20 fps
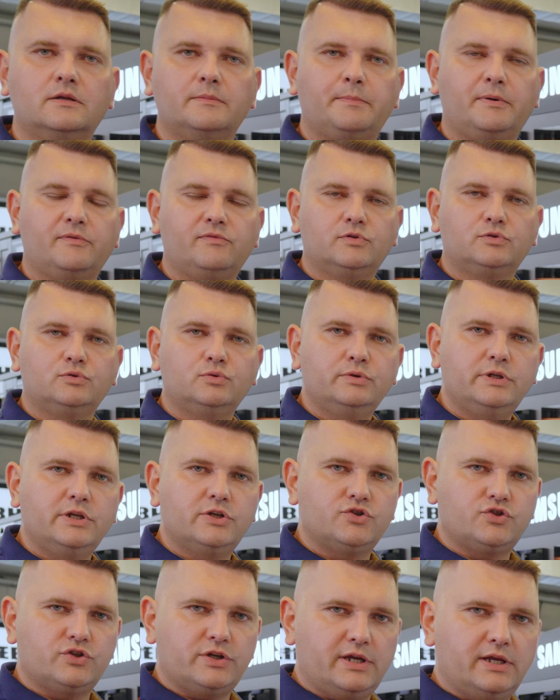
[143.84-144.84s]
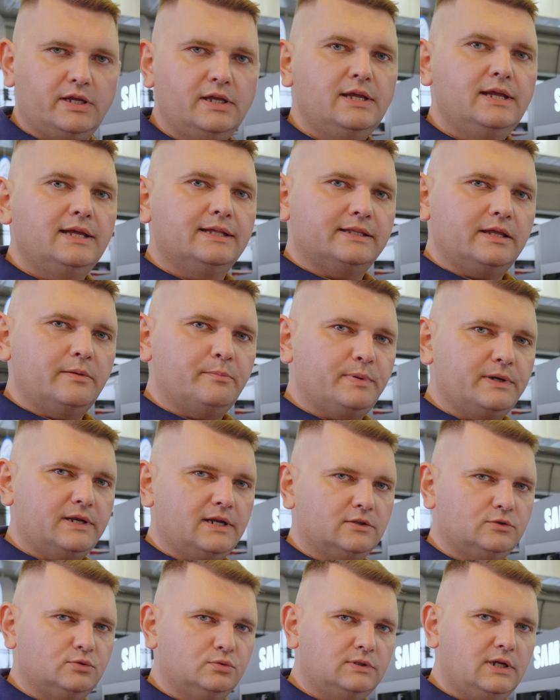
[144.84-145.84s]
e, powoduje, że
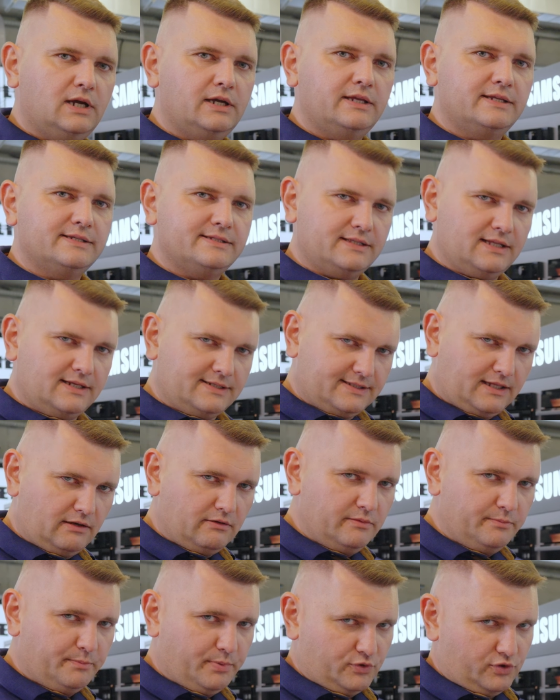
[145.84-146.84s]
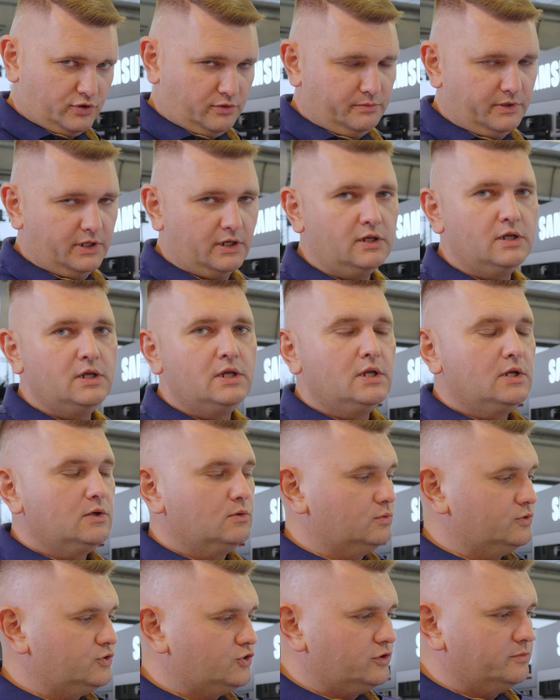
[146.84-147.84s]
temperatura jest na stałym poziomie
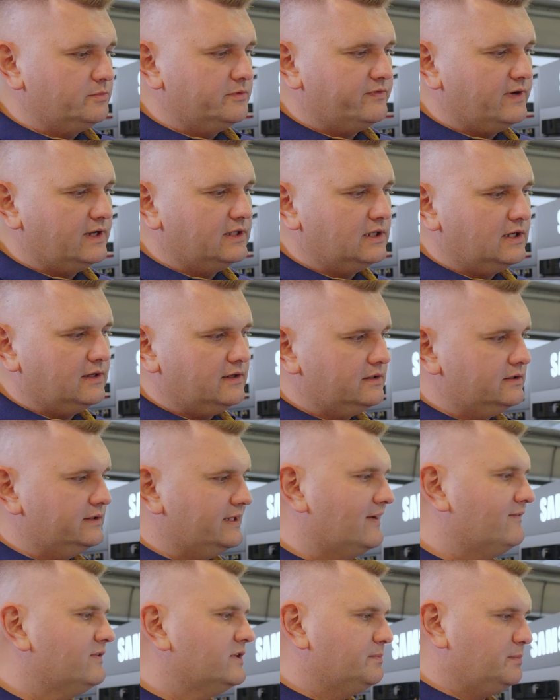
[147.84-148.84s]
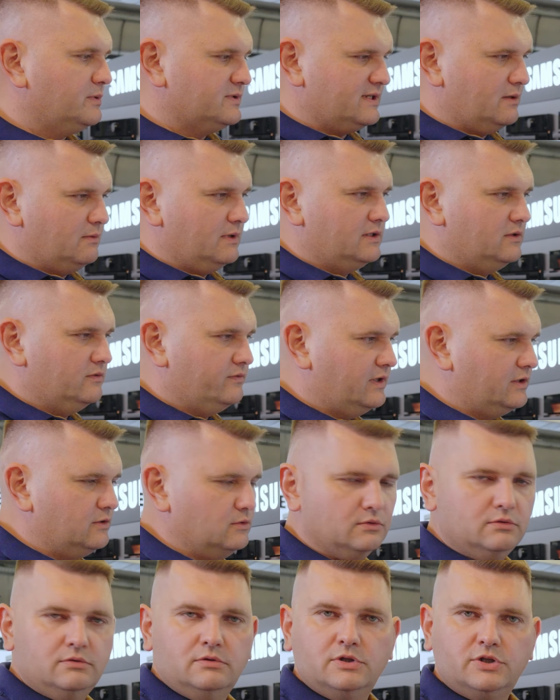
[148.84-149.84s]
utrzymywana nawet po
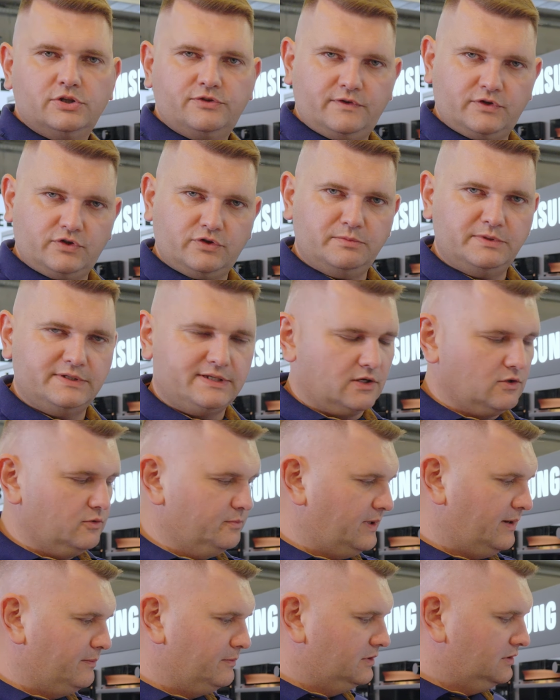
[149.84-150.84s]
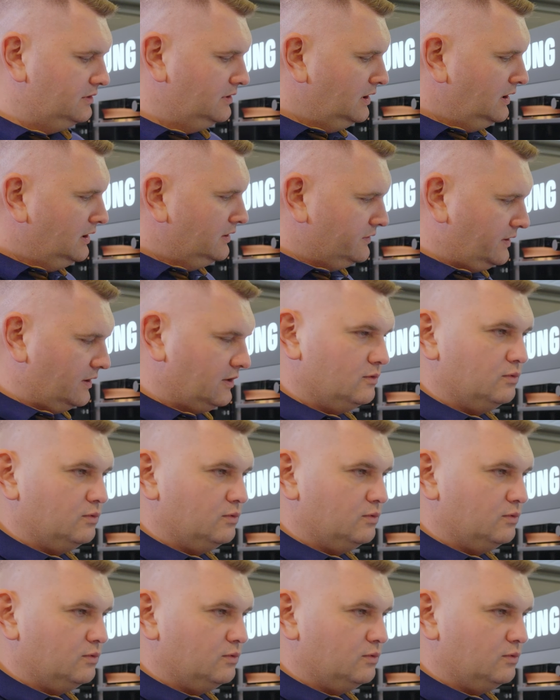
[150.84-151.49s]
załadowaniu świeżymi zakupami tej